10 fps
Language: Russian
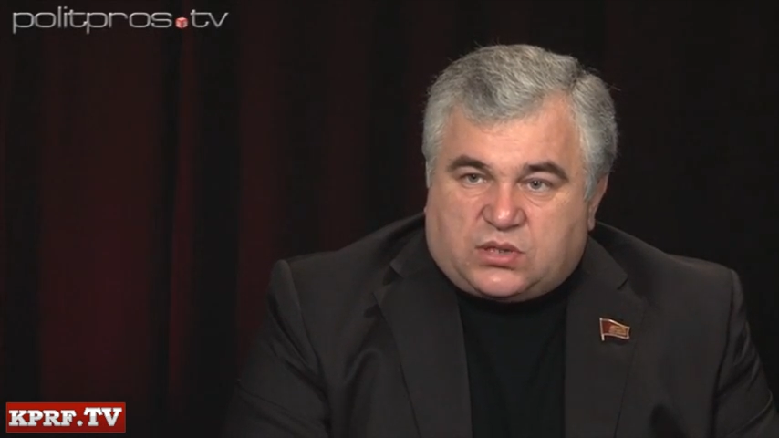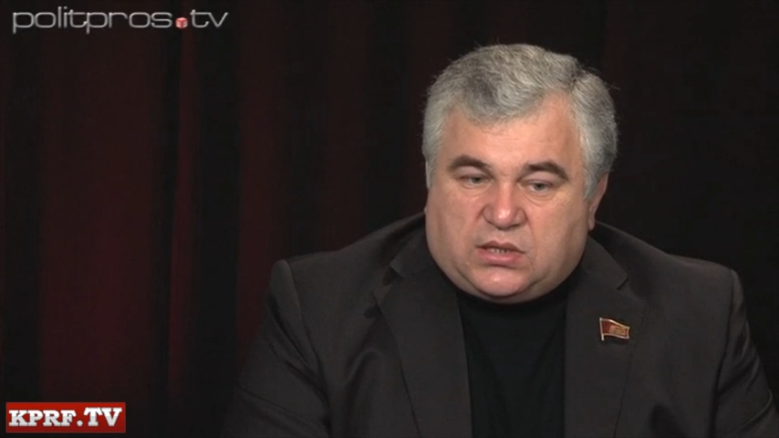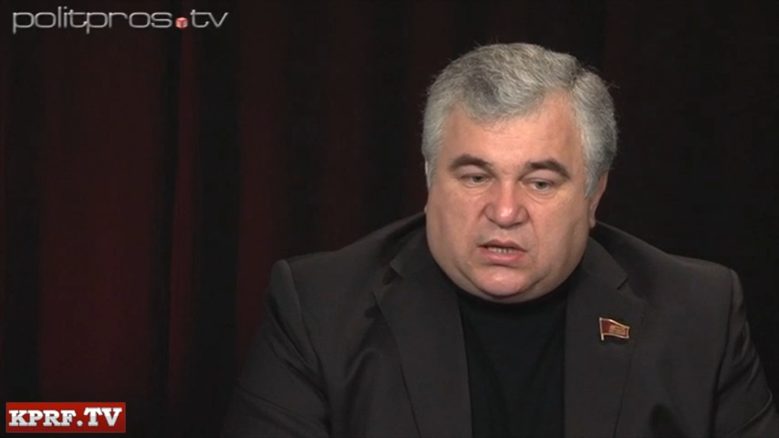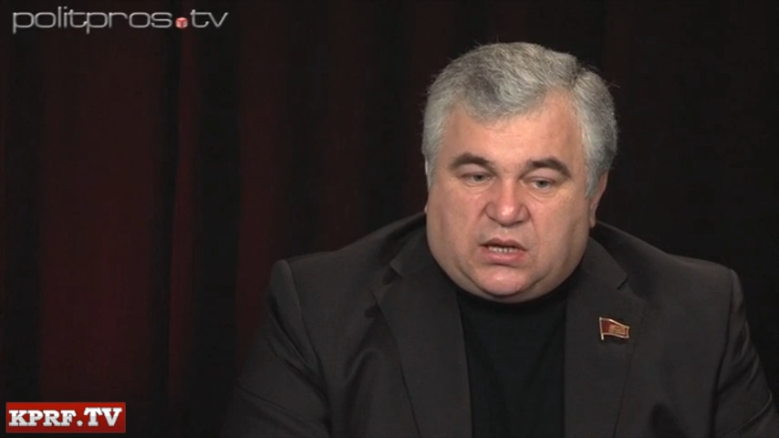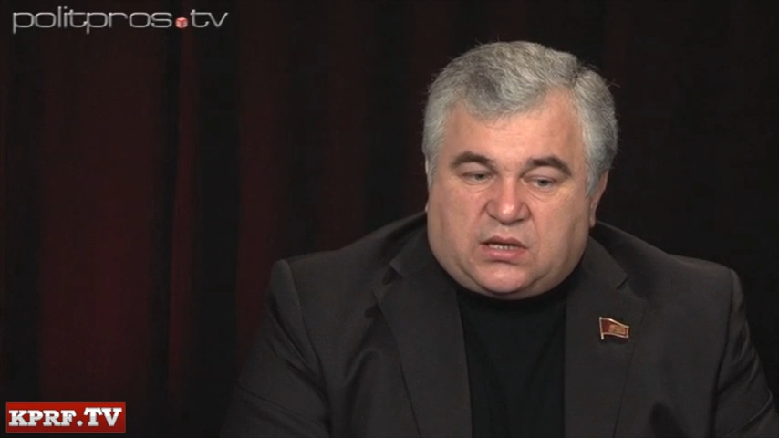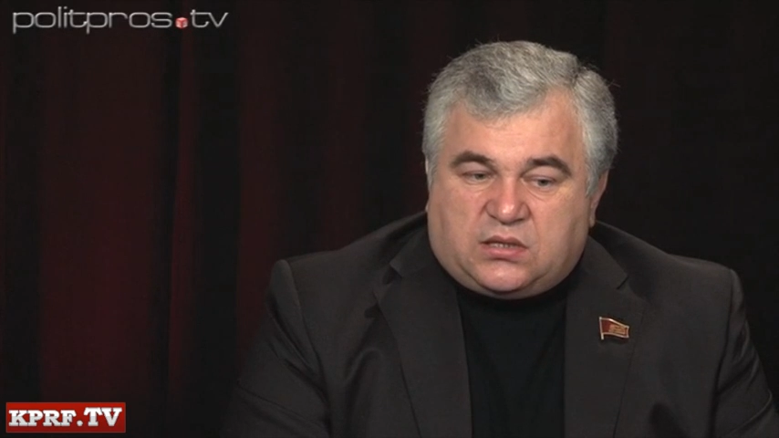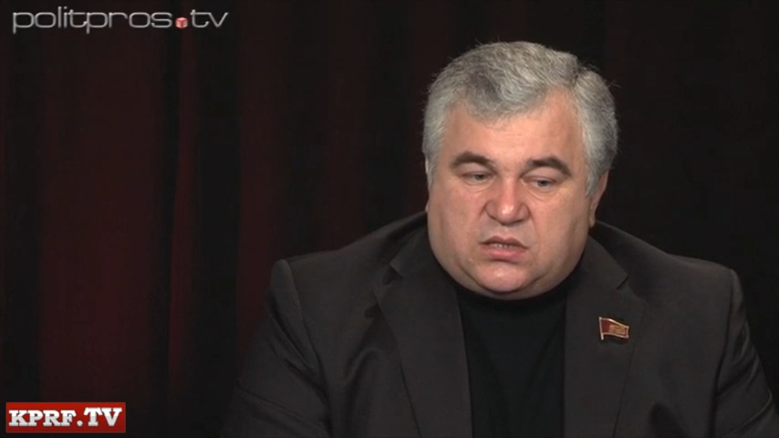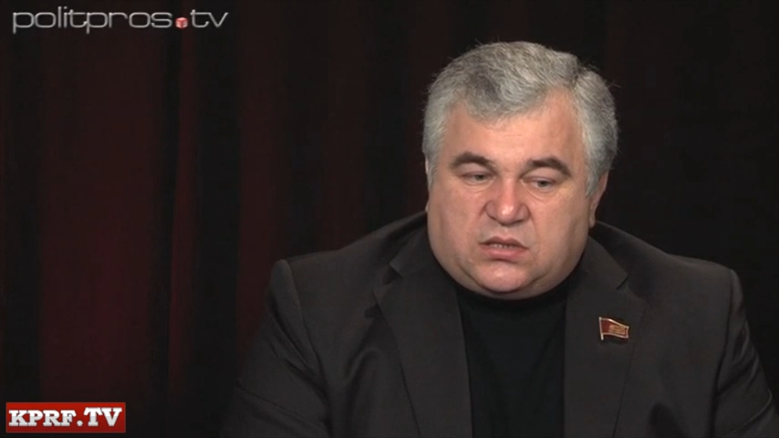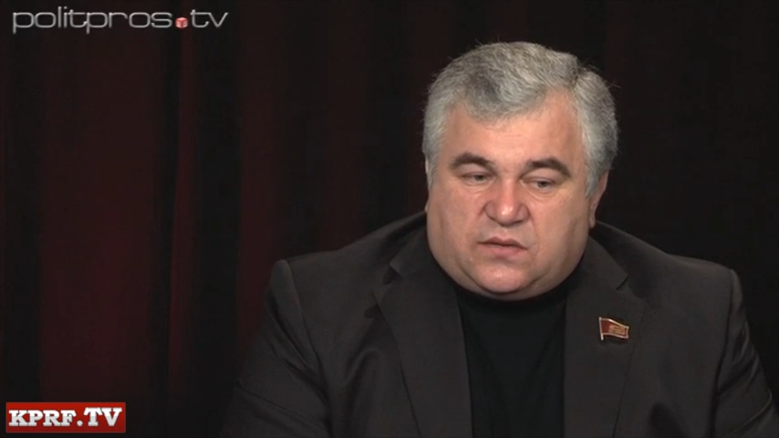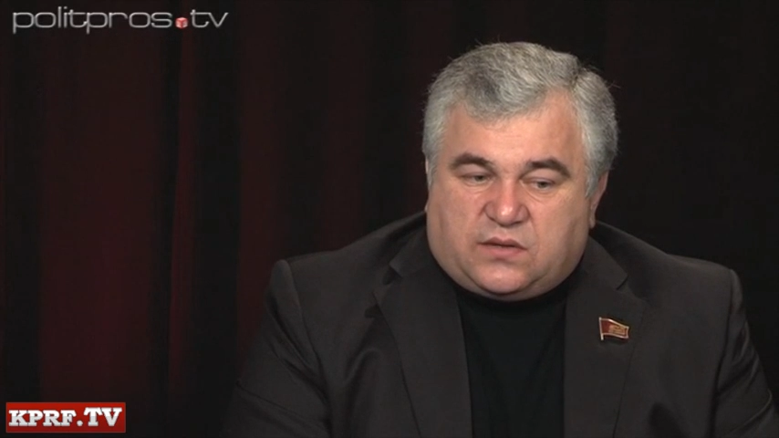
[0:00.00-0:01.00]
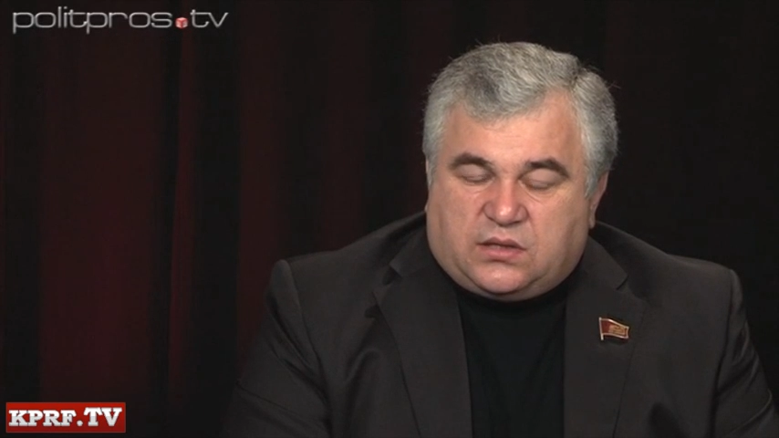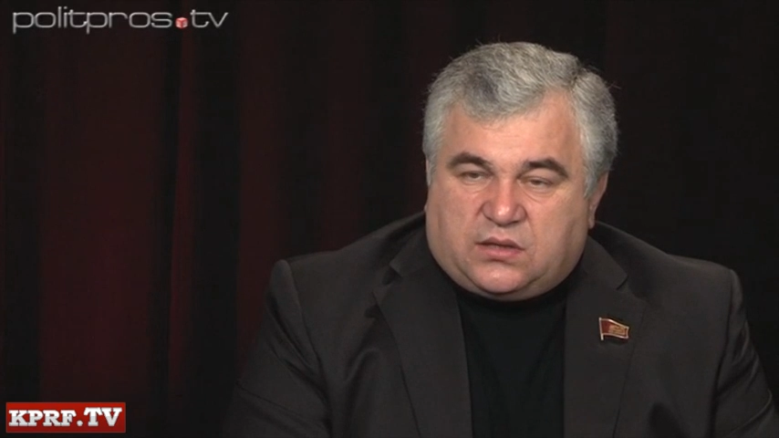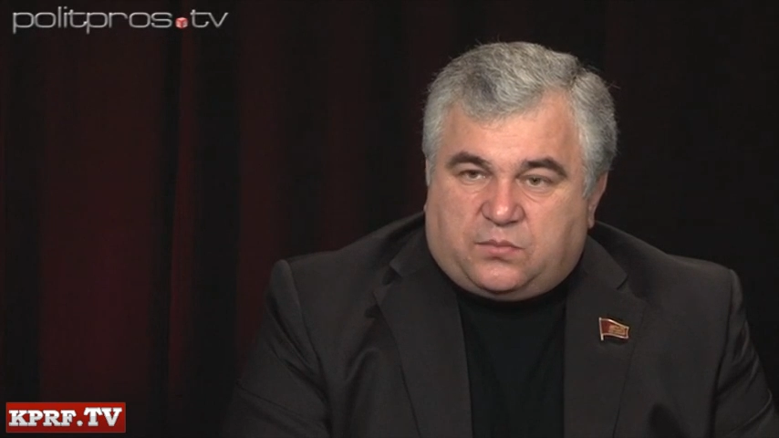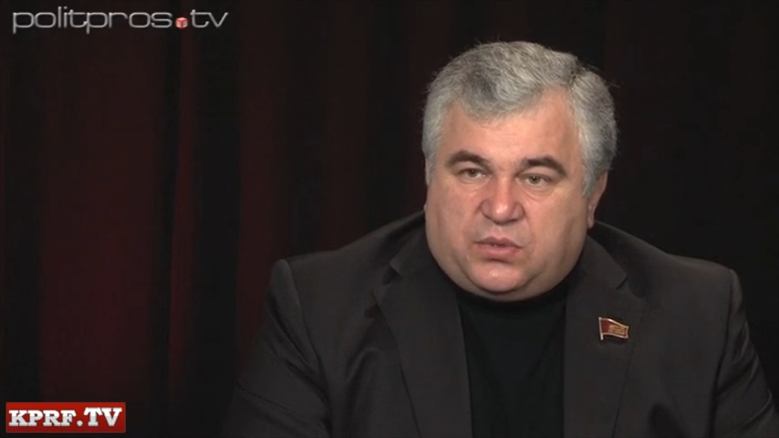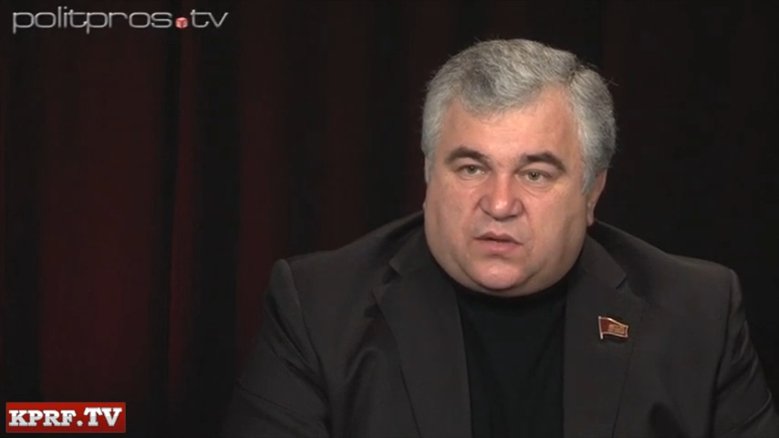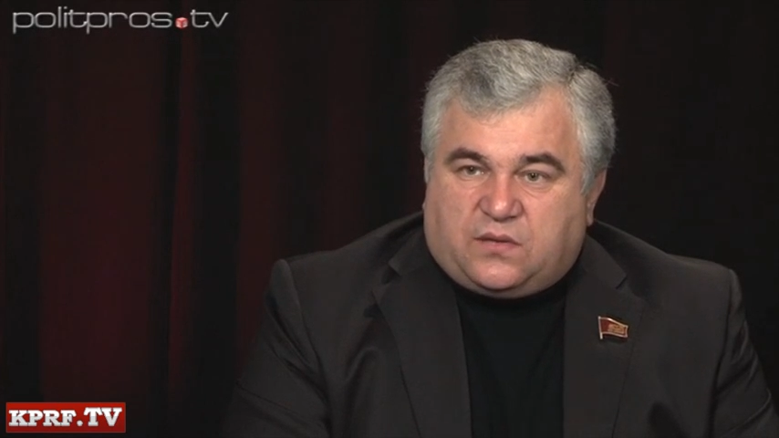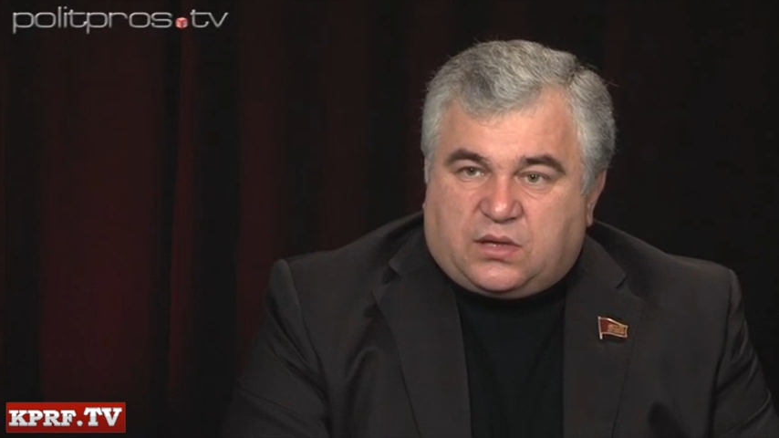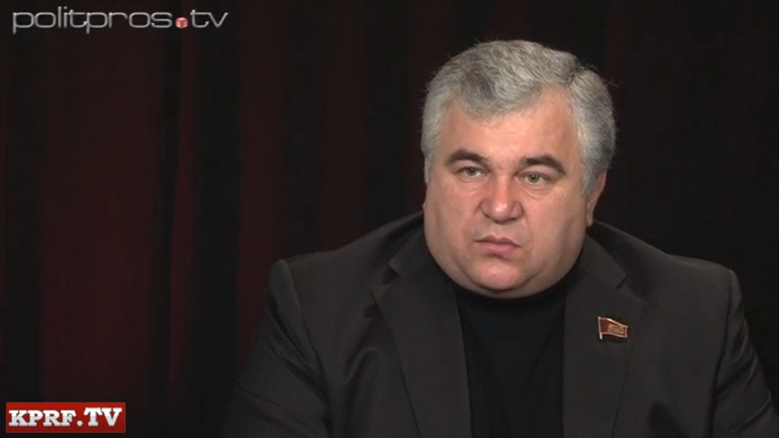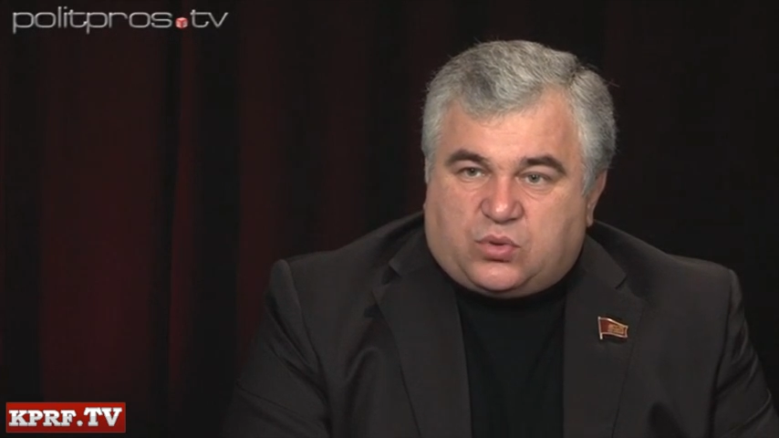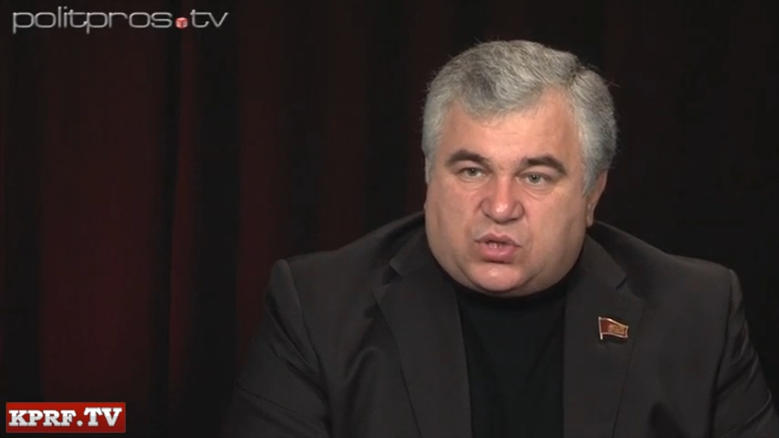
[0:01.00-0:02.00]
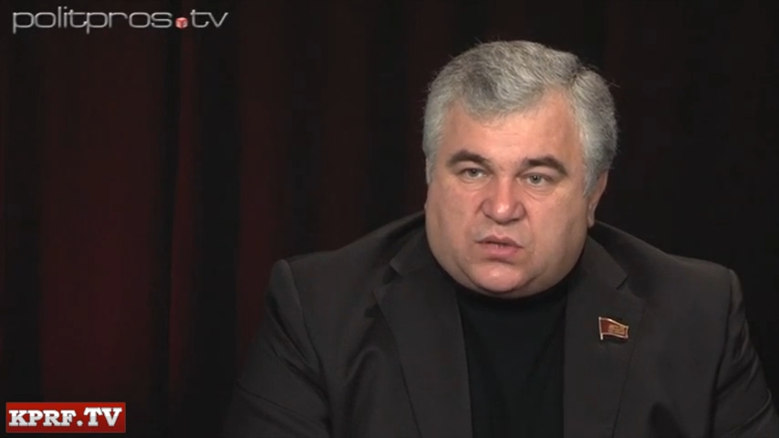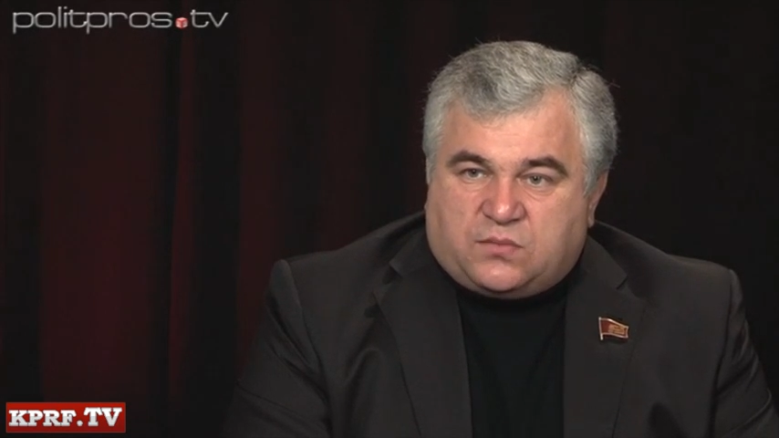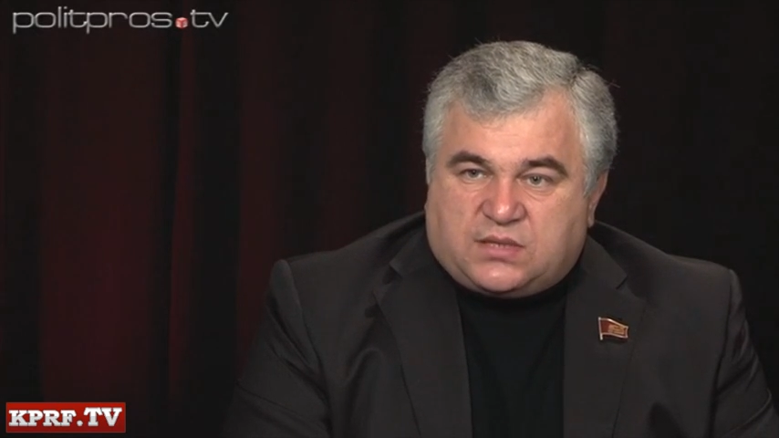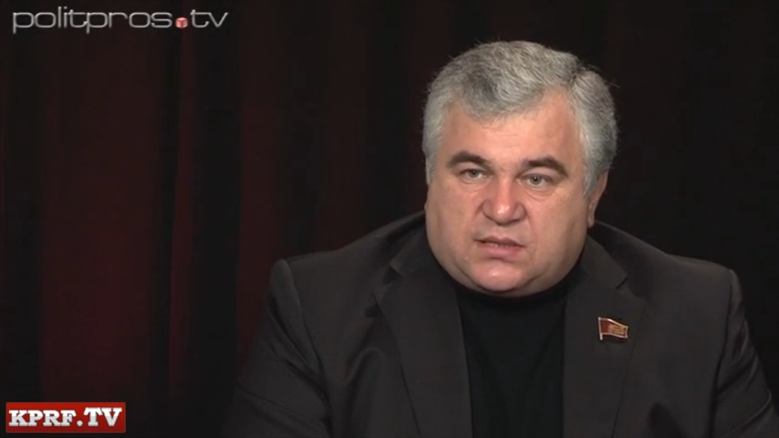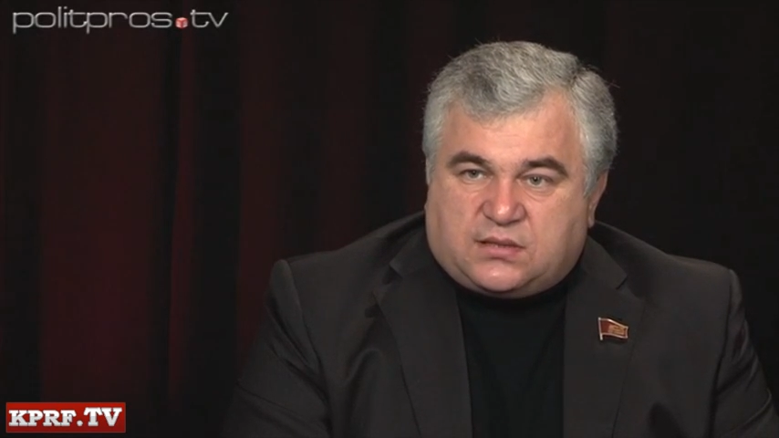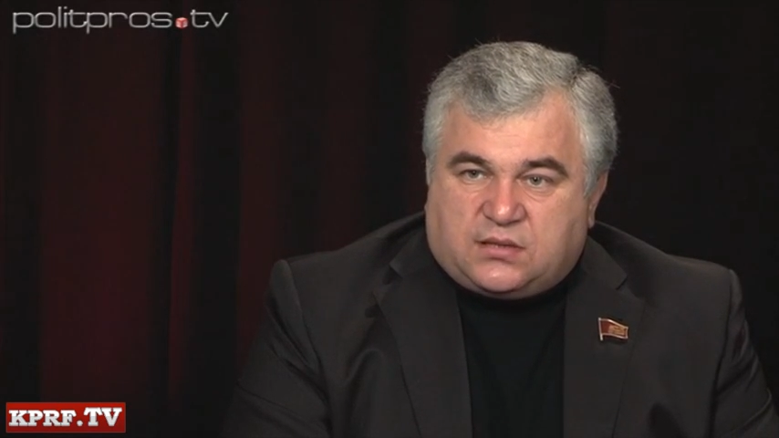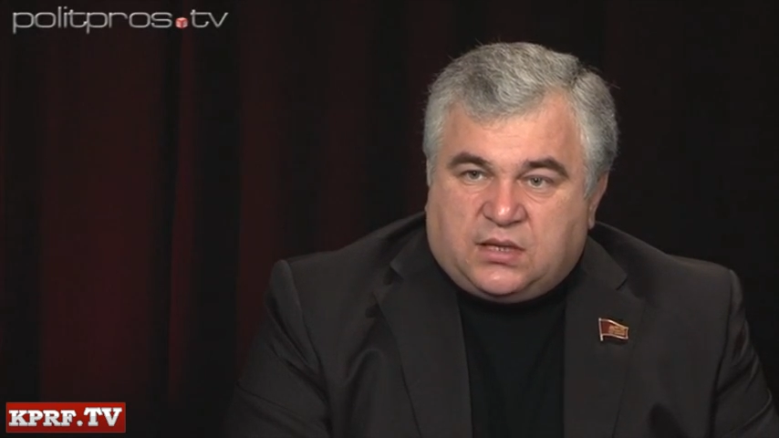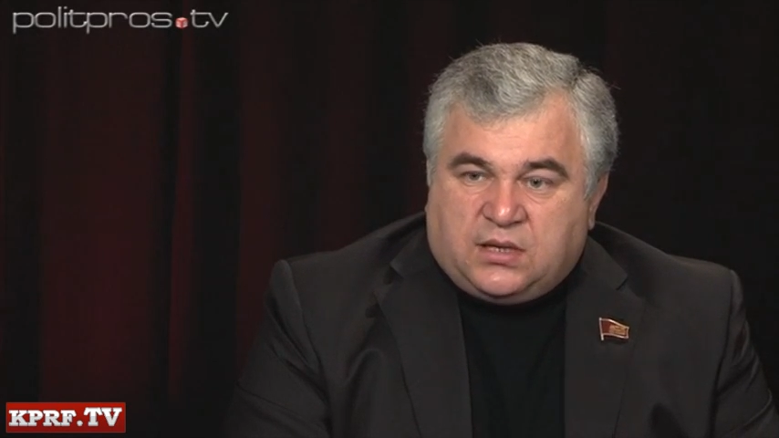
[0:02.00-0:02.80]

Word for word: когда гарантировано первое рабочее место,